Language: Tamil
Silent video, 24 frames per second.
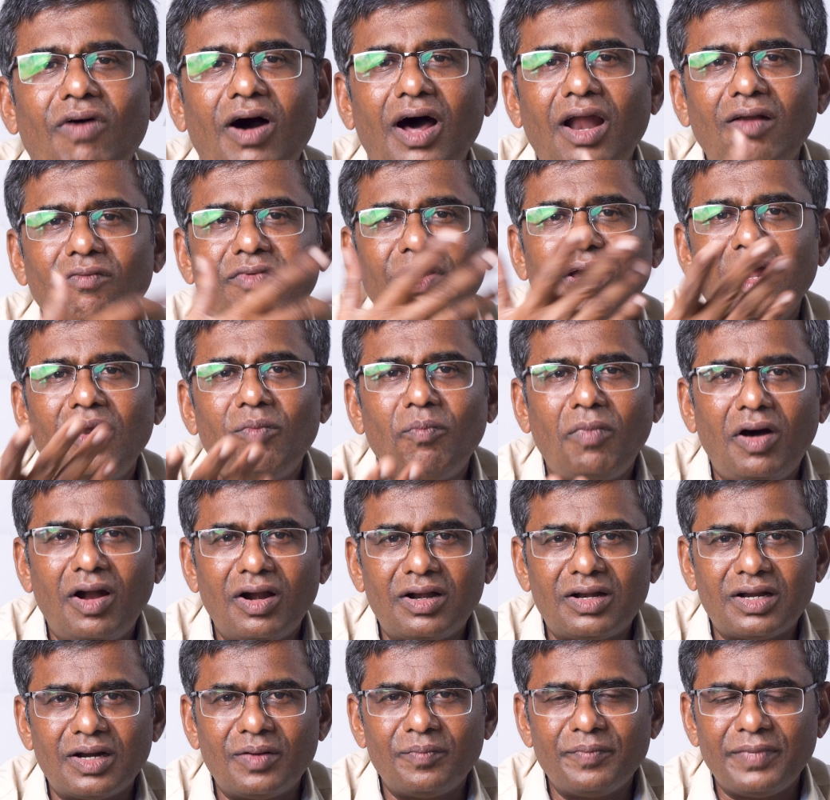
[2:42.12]
வாழ்வியல்
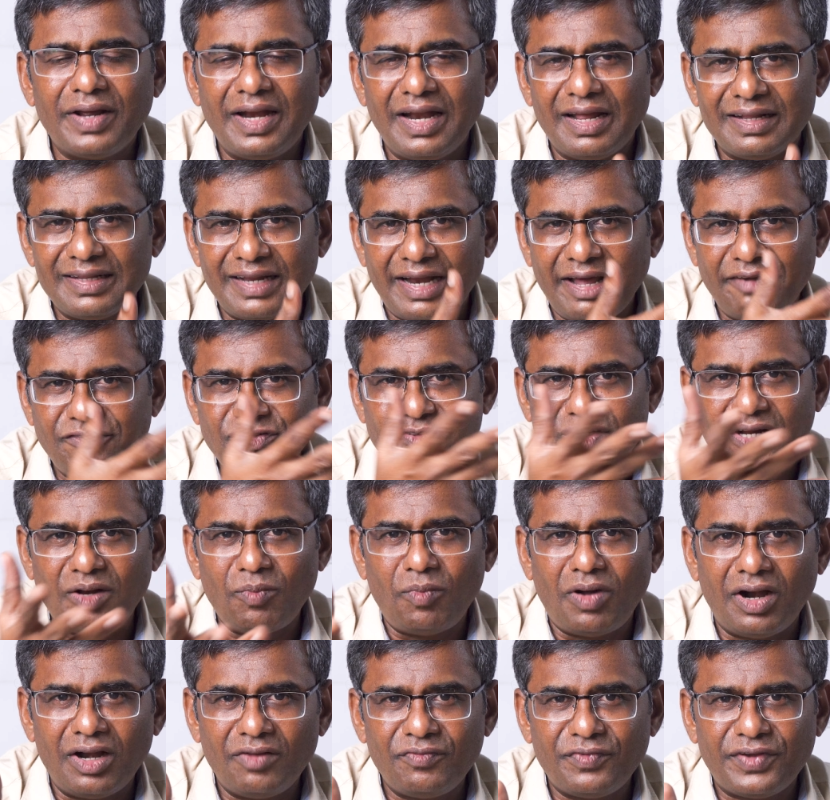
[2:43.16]
மாற்றம் இல்லை அந்த லைஃப்
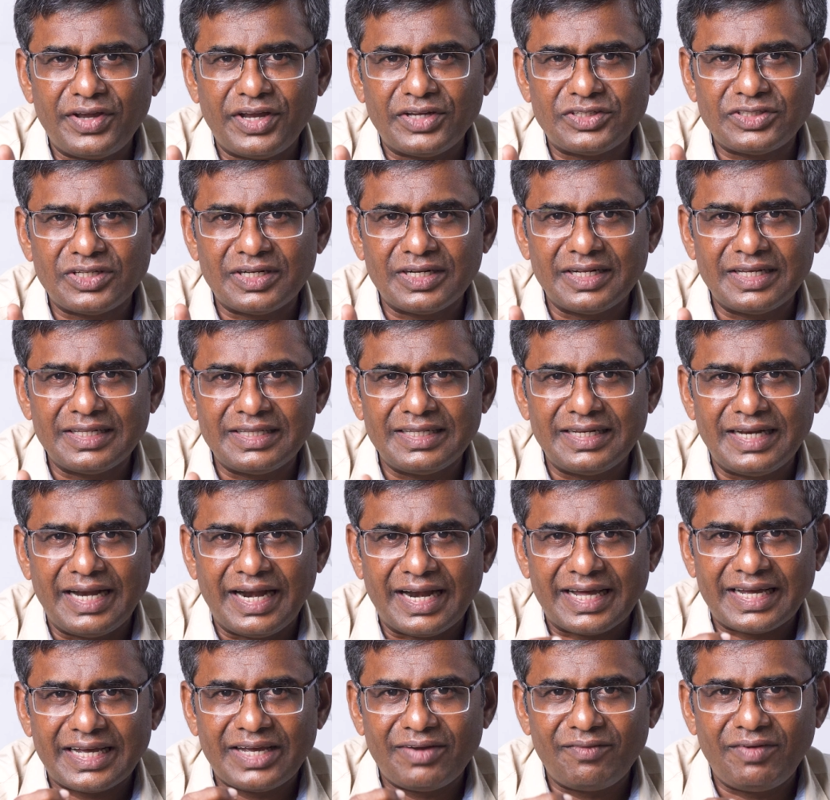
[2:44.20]
ஸ்டைல் மாடிஃபிகேஷனுங்கிறது
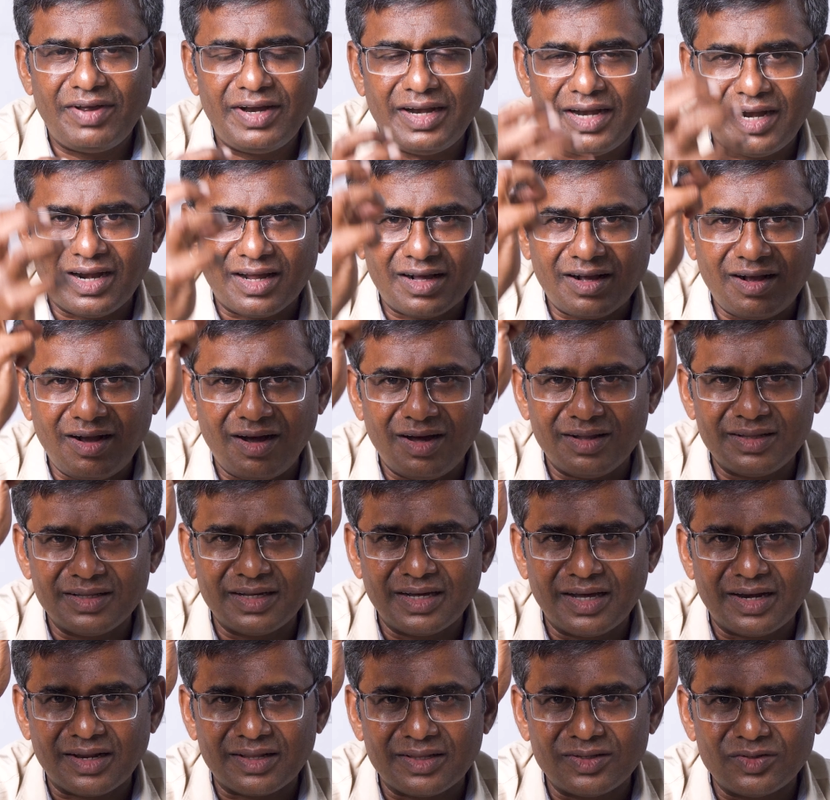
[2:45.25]
நடக்கவே
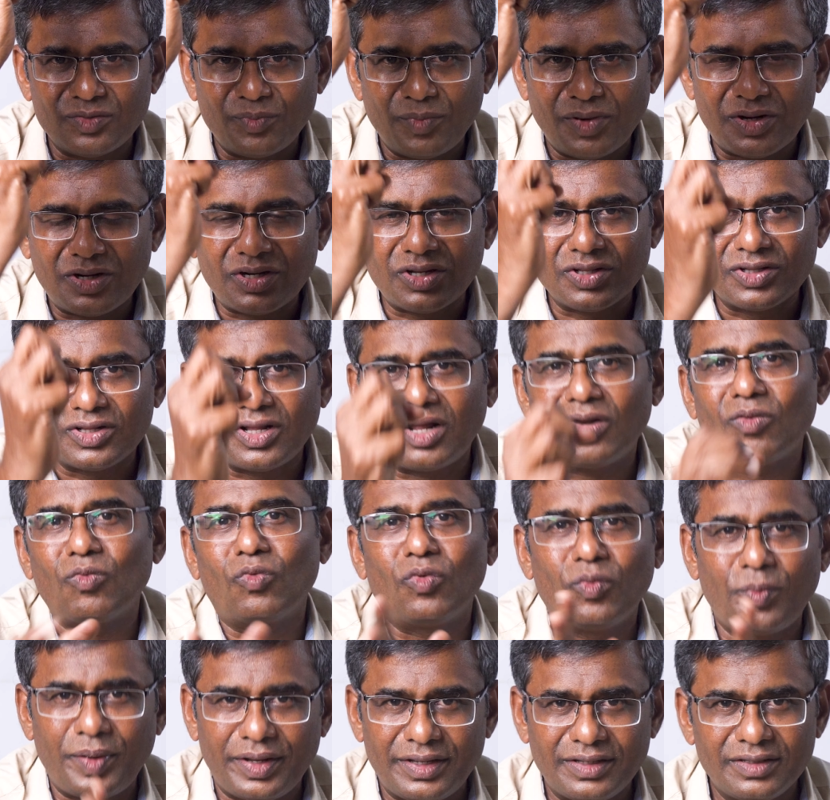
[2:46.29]
நடக்காதுங்கிறது மட்டும்தான்
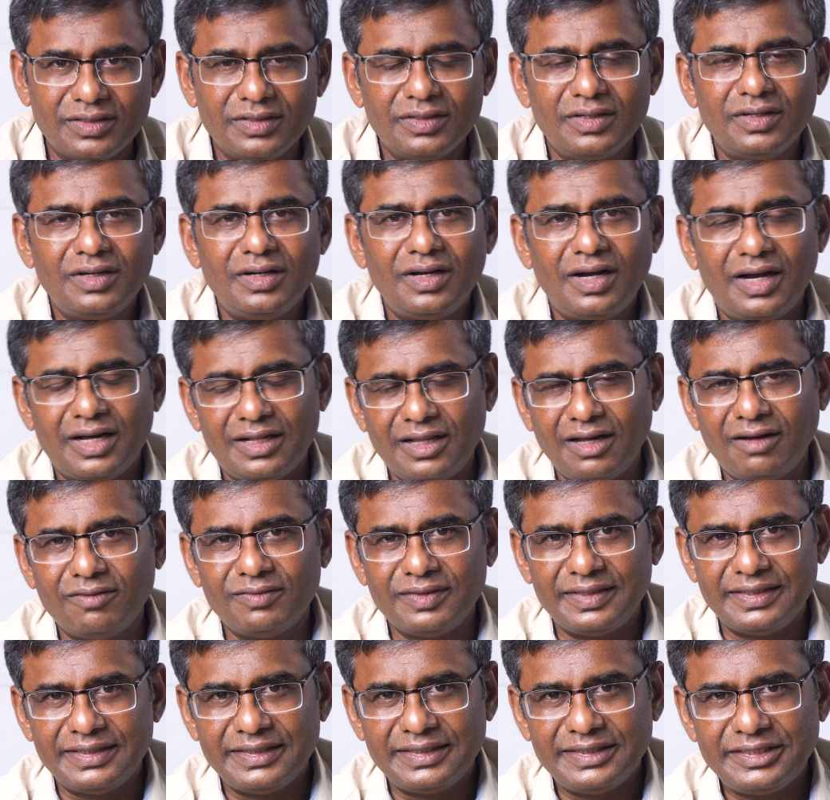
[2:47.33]
உண்மை
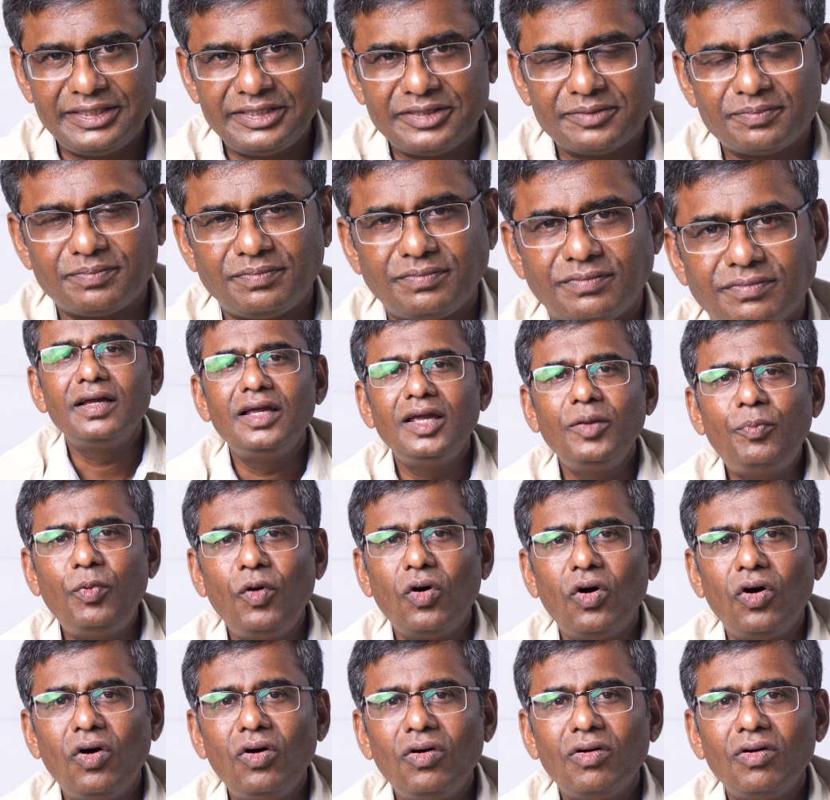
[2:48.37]
அதாவது
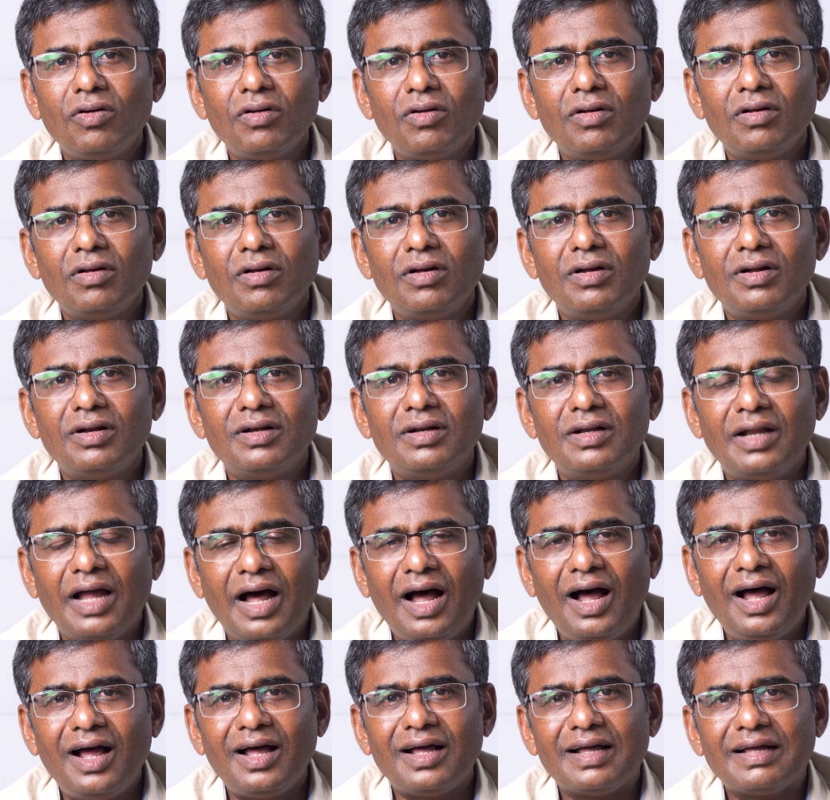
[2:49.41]
இப்போது
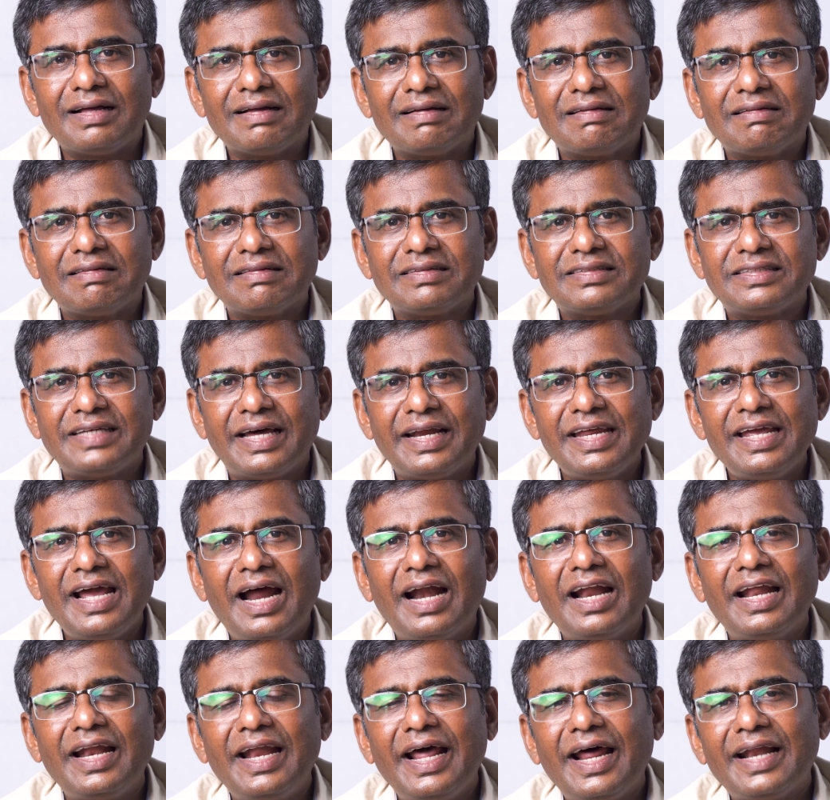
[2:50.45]
நான்
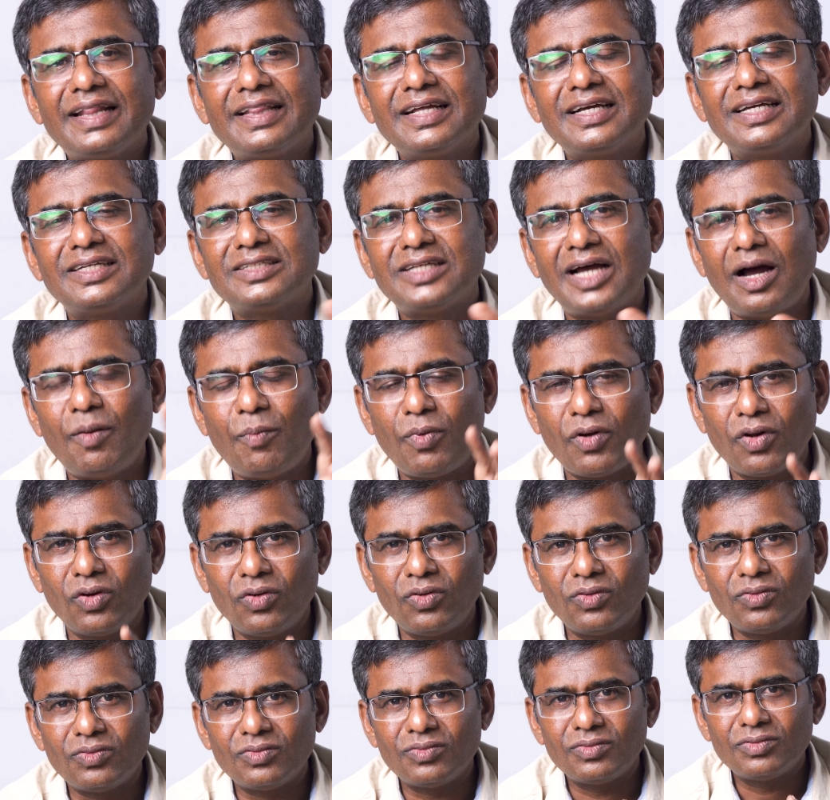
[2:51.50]
சரியான நேரத்துக்கு
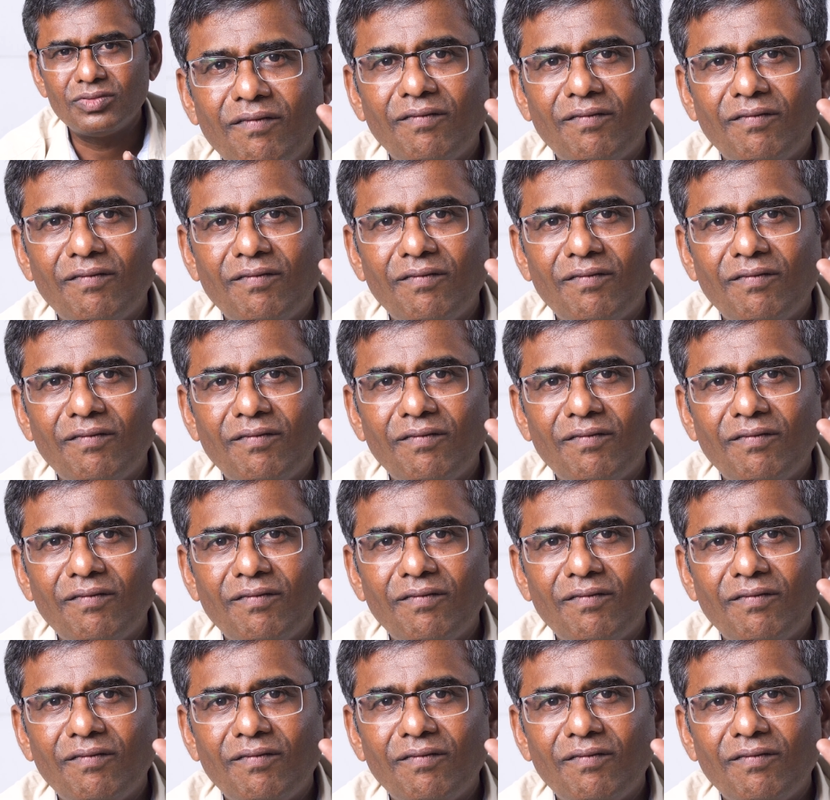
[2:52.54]
சாப்பிடணும்